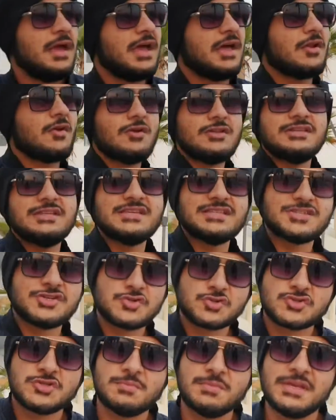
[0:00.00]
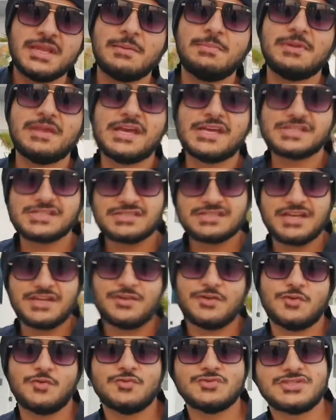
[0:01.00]
एंड ऑल दीज सोशल मीडिया एप्लीकेशन
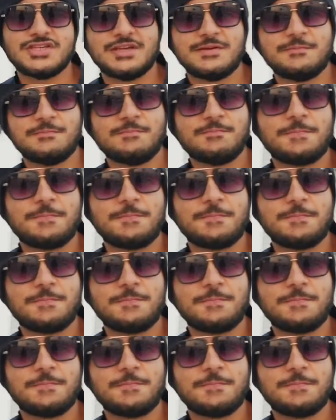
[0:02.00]
दैट यू आर यूजिंग